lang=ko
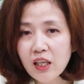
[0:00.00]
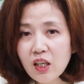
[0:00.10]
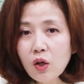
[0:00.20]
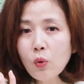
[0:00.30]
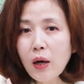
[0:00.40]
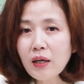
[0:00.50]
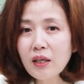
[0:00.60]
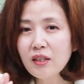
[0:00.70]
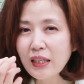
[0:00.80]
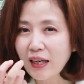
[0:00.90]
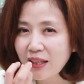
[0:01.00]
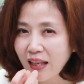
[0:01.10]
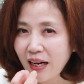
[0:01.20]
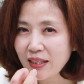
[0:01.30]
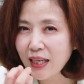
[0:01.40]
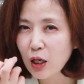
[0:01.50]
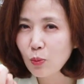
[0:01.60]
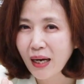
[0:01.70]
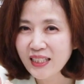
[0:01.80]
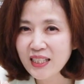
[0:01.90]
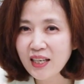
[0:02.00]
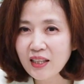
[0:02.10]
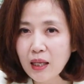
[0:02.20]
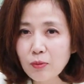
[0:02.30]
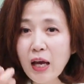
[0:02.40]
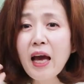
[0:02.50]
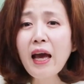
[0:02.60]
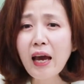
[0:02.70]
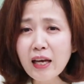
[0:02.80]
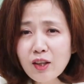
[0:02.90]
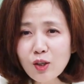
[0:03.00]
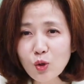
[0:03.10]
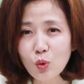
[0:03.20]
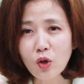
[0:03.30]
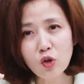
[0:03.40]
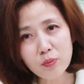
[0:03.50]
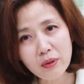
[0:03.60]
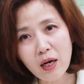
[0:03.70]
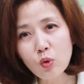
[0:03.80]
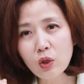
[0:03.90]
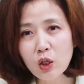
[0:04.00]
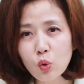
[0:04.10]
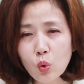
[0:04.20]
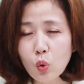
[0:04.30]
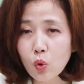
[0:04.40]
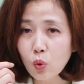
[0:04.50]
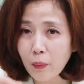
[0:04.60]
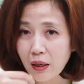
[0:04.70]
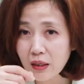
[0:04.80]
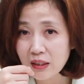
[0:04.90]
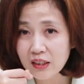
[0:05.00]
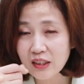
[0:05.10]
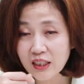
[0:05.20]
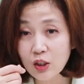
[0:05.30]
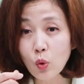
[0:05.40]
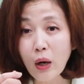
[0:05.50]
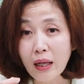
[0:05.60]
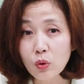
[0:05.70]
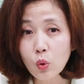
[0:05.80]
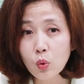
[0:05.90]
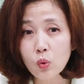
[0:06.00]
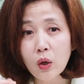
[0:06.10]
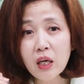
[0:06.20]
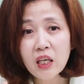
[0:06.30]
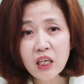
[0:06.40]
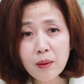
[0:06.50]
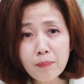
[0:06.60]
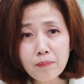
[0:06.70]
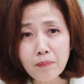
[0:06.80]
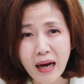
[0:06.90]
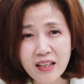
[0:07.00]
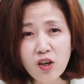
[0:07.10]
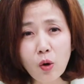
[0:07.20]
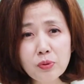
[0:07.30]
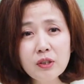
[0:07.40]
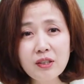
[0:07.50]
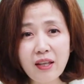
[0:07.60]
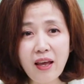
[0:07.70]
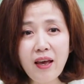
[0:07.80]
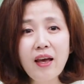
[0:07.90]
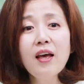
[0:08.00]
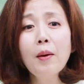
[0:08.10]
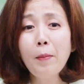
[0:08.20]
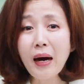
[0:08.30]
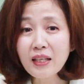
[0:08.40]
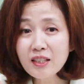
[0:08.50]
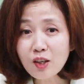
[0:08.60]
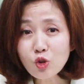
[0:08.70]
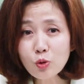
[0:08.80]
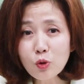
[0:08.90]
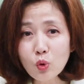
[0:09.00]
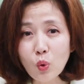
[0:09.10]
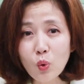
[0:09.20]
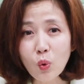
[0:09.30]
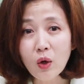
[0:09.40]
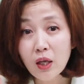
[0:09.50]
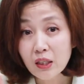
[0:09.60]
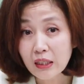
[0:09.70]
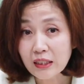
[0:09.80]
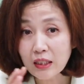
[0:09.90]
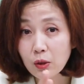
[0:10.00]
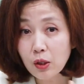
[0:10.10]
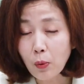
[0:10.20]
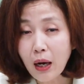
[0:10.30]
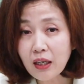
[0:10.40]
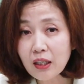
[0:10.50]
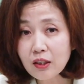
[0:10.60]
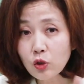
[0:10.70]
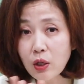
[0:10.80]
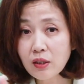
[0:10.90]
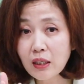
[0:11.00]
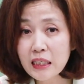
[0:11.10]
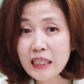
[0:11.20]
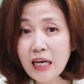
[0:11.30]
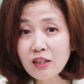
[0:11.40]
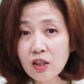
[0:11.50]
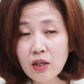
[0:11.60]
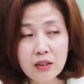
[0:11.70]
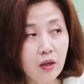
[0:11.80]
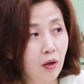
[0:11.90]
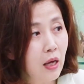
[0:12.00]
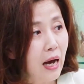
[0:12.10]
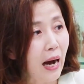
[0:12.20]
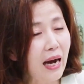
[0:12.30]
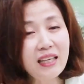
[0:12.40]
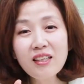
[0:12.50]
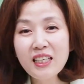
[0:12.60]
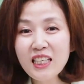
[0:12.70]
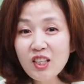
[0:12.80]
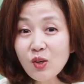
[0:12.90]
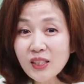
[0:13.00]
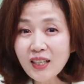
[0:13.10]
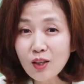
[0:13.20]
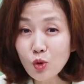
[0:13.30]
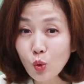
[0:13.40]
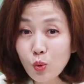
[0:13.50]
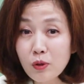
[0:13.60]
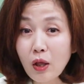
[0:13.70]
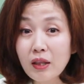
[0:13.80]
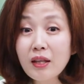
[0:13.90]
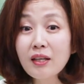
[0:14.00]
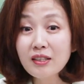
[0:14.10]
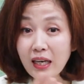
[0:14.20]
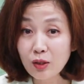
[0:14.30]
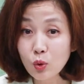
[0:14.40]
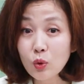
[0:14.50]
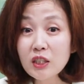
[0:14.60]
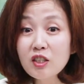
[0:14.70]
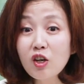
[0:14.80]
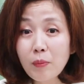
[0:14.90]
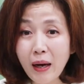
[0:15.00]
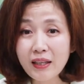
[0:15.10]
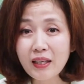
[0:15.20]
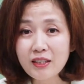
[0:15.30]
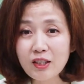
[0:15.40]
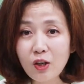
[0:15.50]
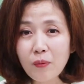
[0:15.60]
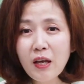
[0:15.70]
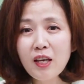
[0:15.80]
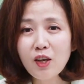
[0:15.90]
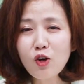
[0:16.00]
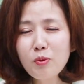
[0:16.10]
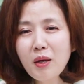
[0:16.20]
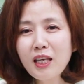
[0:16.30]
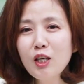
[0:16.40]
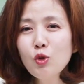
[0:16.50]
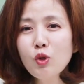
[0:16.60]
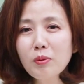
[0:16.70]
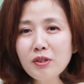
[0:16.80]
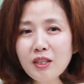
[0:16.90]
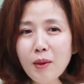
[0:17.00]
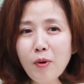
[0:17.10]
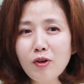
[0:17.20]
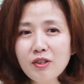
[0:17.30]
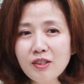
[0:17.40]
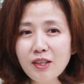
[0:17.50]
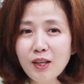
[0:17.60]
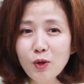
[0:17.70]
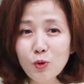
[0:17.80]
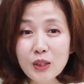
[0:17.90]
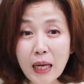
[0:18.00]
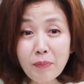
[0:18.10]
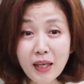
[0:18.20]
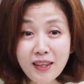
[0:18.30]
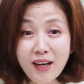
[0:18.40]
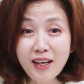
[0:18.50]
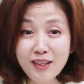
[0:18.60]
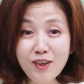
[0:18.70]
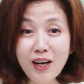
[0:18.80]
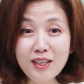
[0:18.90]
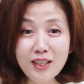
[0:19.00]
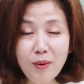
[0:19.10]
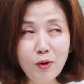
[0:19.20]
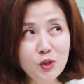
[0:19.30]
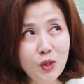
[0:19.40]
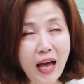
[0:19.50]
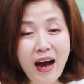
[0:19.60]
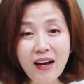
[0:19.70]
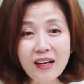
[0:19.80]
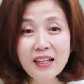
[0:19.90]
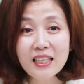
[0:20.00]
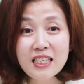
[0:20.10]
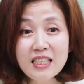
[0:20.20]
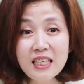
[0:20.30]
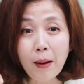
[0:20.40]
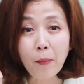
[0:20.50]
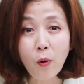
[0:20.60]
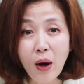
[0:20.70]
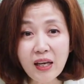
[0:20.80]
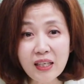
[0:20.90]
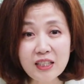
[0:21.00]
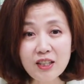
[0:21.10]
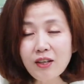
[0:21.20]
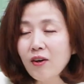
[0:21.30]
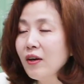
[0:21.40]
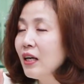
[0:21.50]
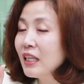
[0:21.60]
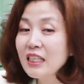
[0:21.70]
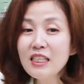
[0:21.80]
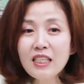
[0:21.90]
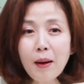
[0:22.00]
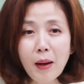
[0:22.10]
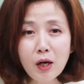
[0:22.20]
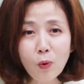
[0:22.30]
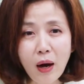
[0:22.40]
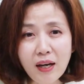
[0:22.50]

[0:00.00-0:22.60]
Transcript: 이런 환기는 약간 달달하고 맛있기 때문에 애들도 여름 타고 기운 없고 막 그 식욕 안 돋고 힘 많이 없을 때 많이 써주면 좋고 사실 환기는 최근에 식약처에서 아이들 키 성장에도 도움이 된다는 약초로 인정을 받았죠. 여름에 기운 없을 때 먹는 우리 삼계 삼계탕에 들어가는 게 뭐죠? 닭, 인삼, 황기죠. 인삼하고